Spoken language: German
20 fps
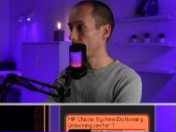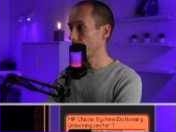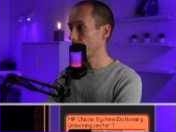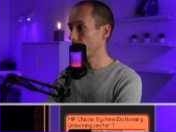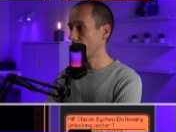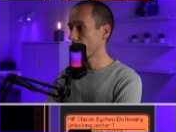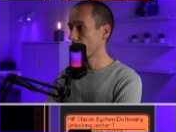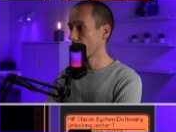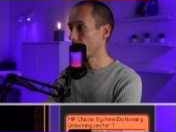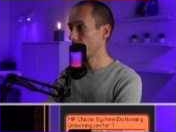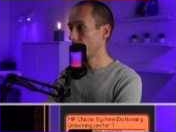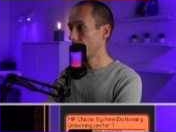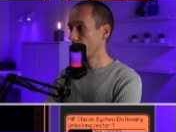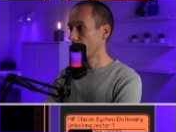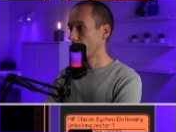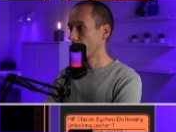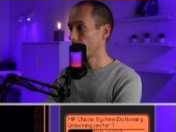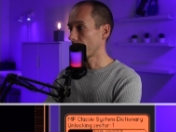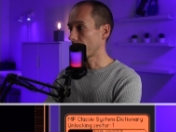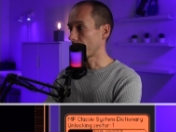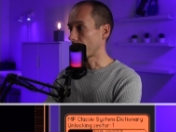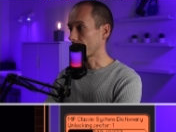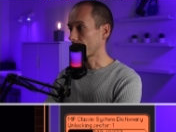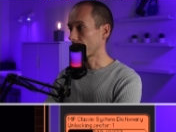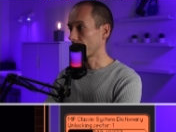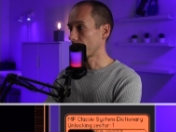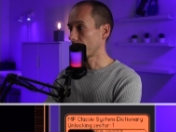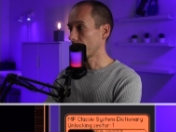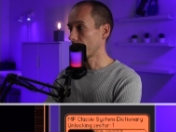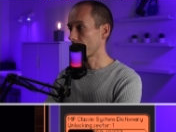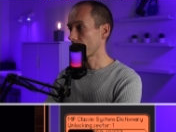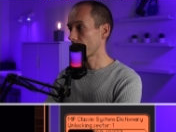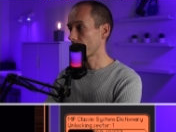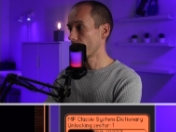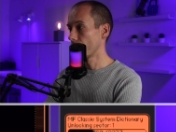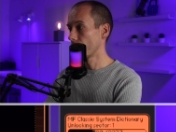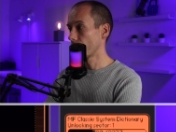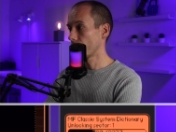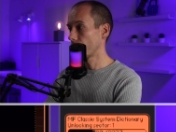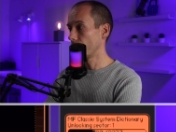Er rattert jetzt
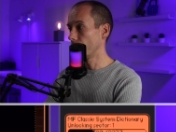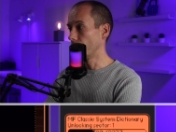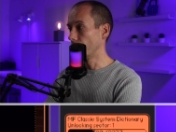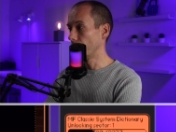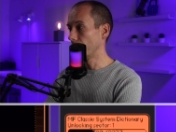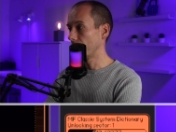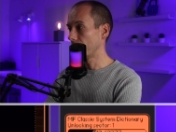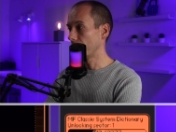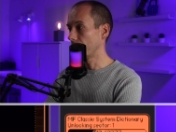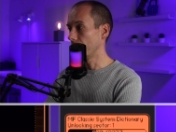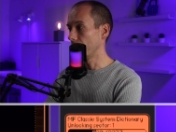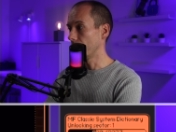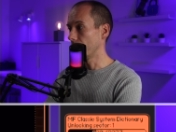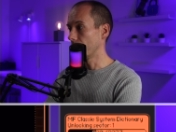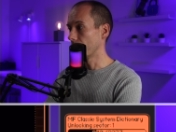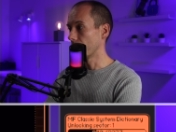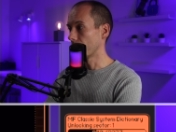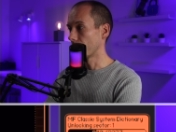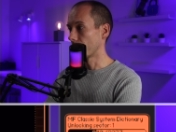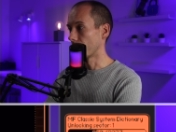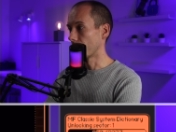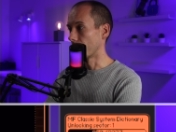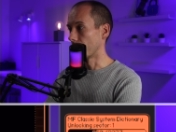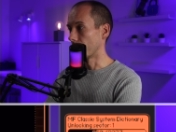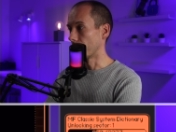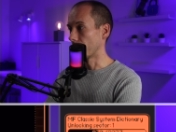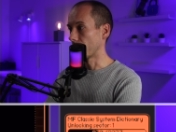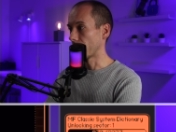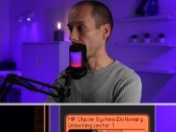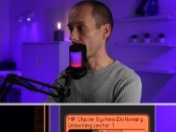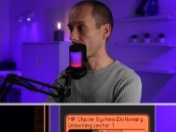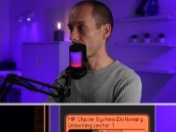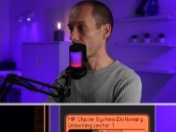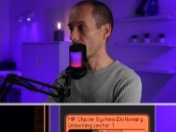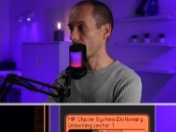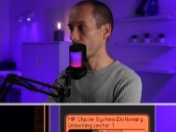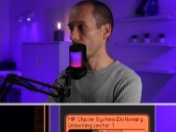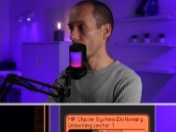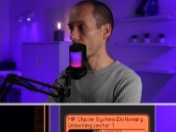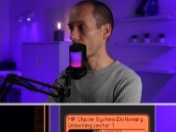noch durch die ähm,
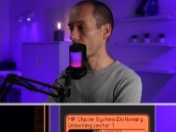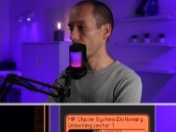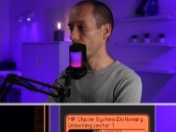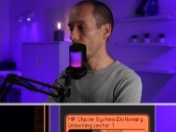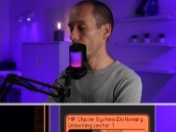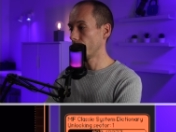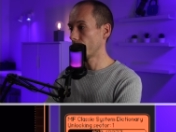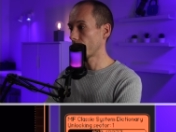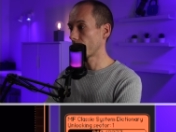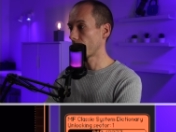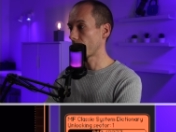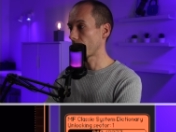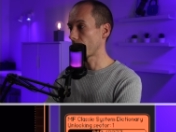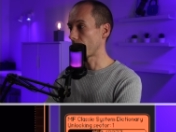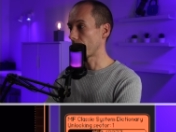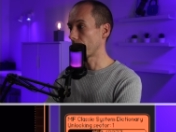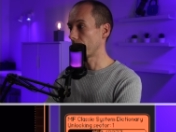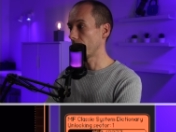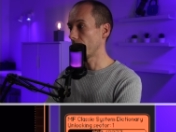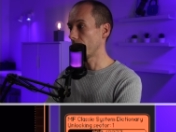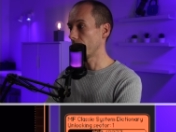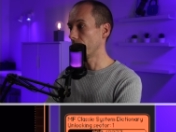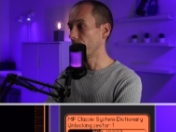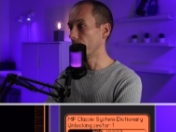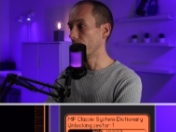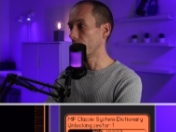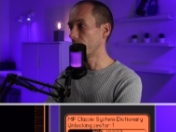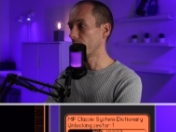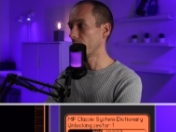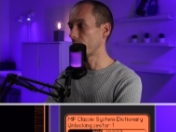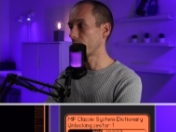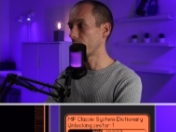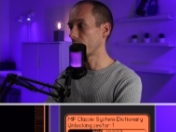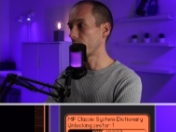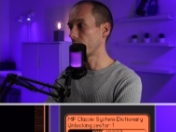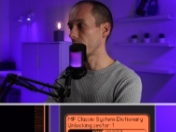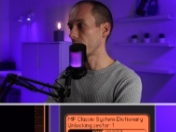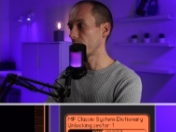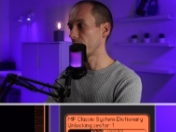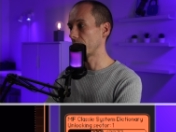restlichen Wörterbücher, aber er würde
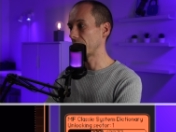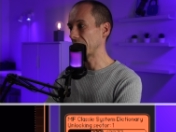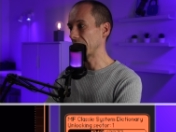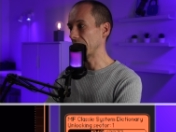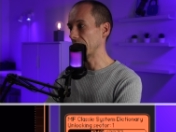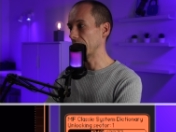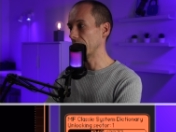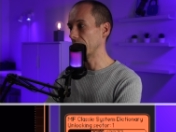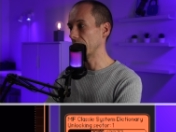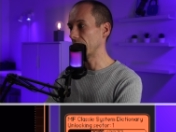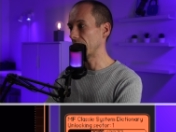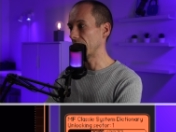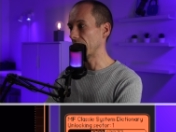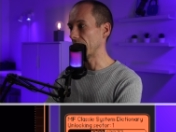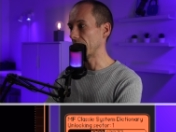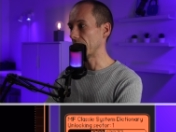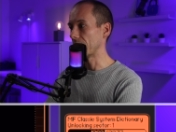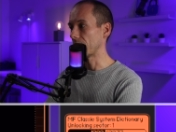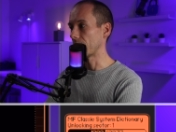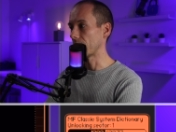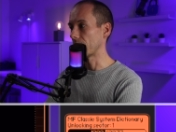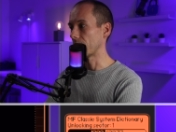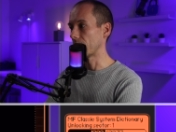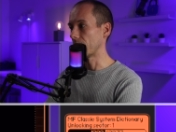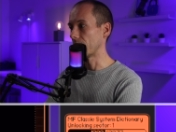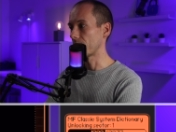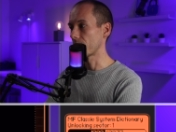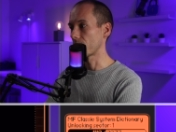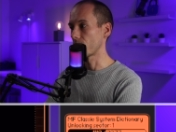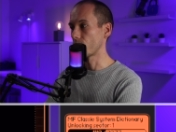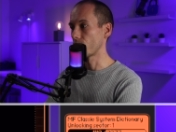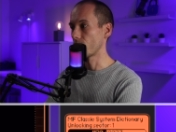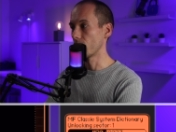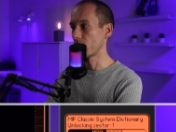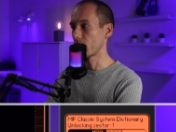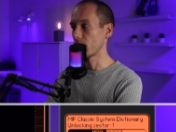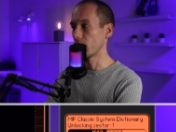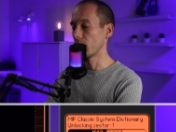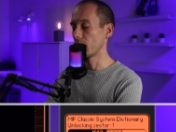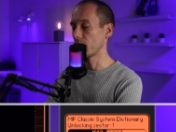den äh, letzten
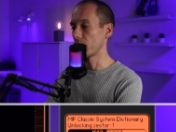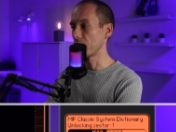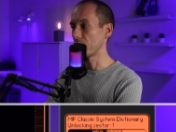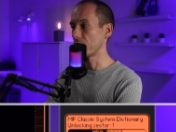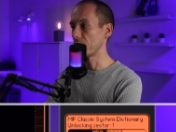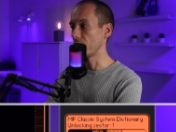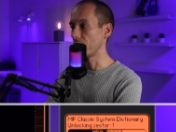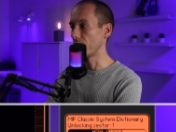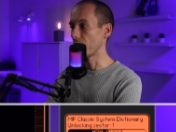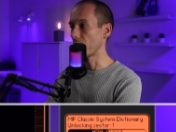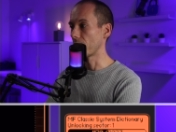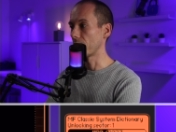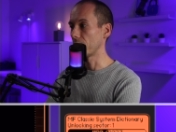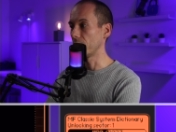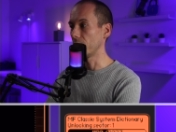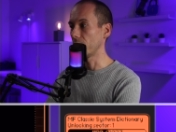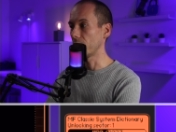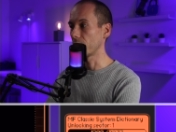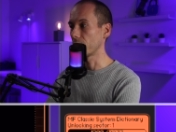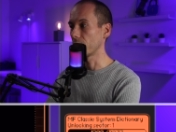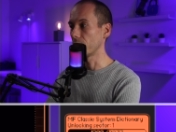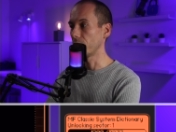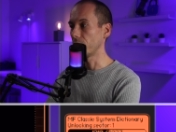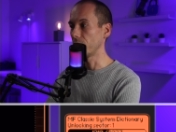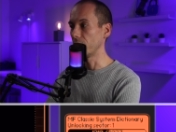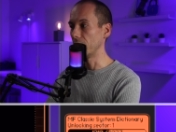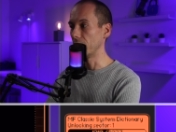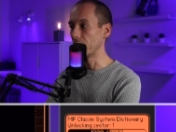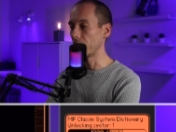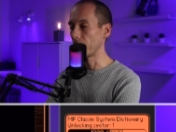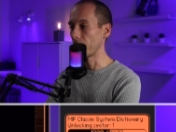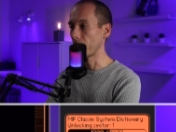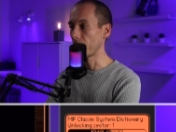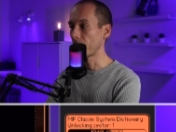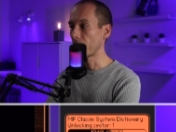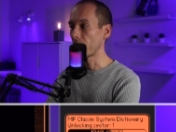Schlüssel sicher nicht finden.